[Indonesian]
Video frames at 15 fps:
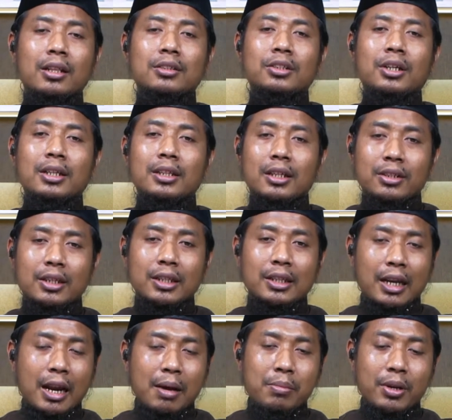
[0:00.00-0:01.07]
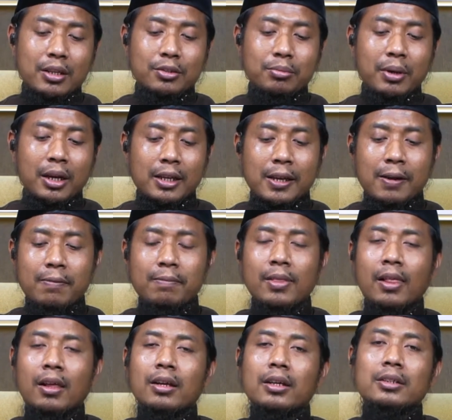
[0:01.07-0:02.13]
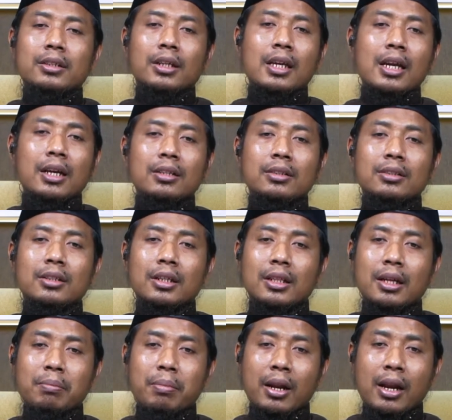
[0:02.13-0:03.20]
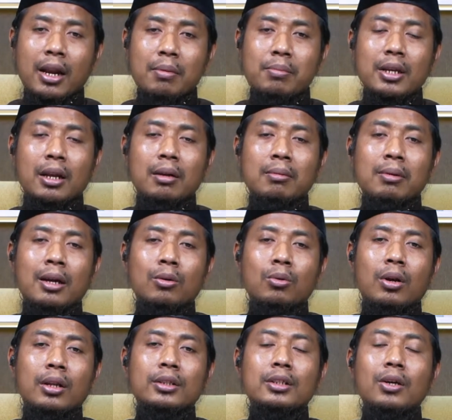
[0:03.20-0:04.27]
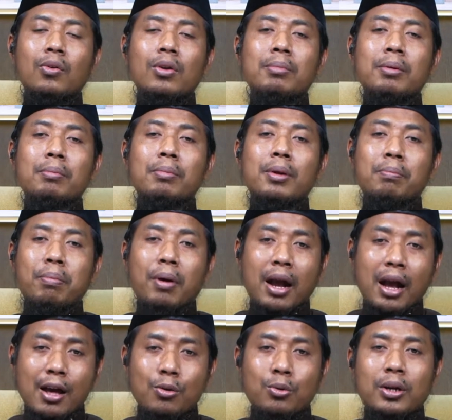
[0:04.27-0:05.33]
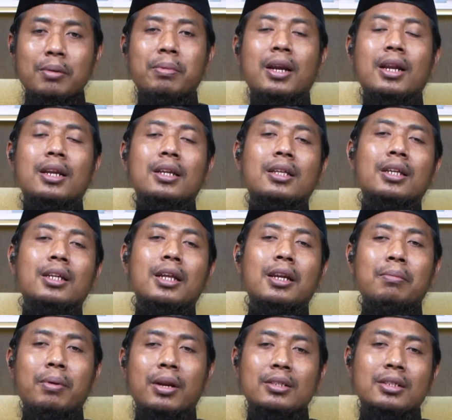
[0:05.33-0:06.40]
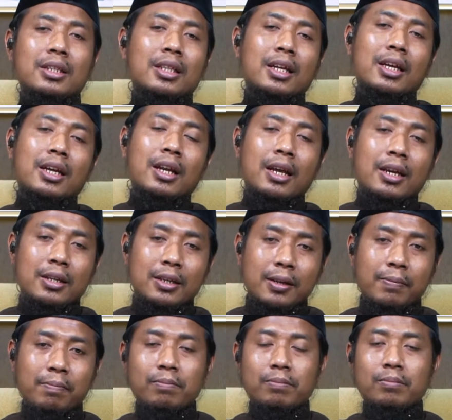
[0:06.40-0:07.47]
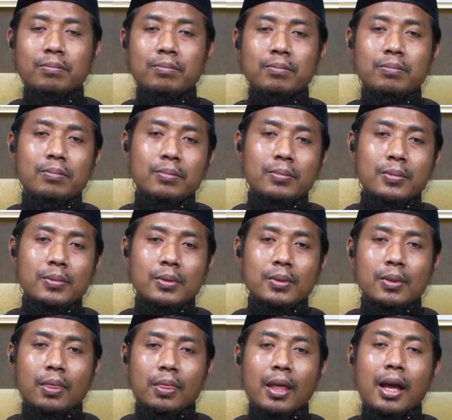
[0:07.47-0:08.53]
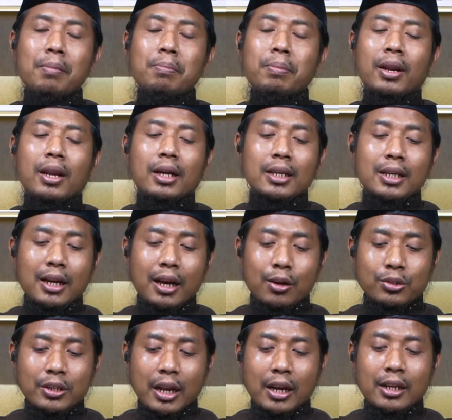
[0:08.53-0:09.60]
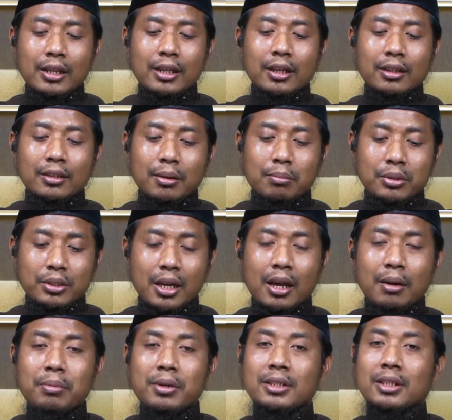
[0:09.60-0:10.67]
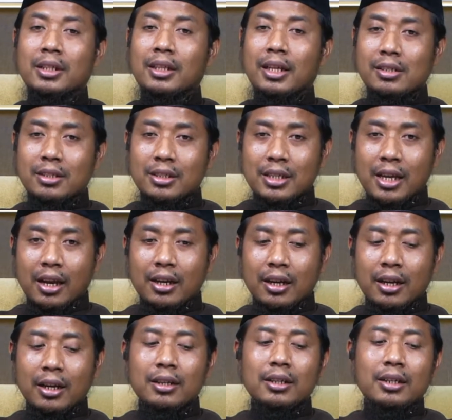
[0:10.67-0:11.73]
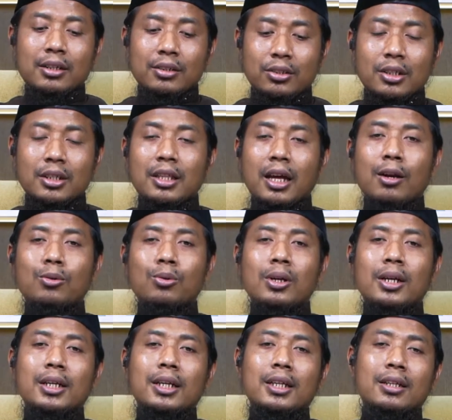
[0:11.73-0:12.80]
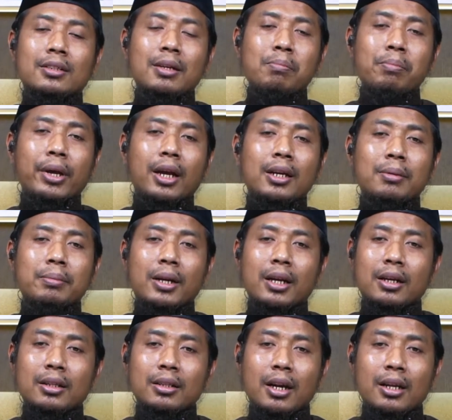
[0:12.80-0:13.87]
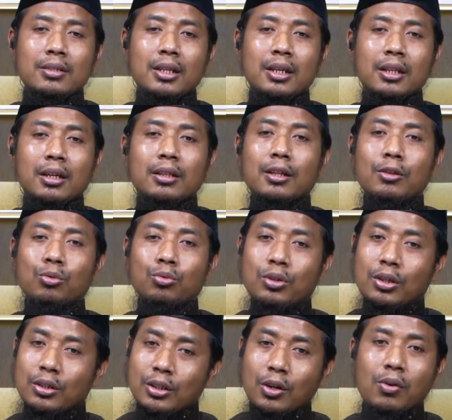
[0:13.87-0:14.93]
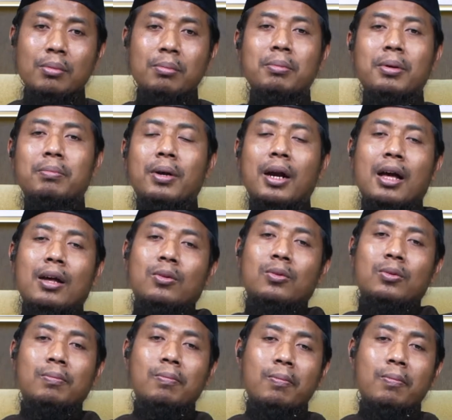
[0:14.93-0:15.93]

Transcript: cerita-cerita Nabi dan sebagainya. Saya yakin cerita para Nabi dalam Al-Quran jauh lebih berpengaruh kepada diri daripada cerita yang lainnya. Apalagi kalau seandainya yang terbesar persentasinya adalah cerita Al-Quran yang kita sampaikan kepada generasi kita. Tentunya jauh lebih berpengaruh.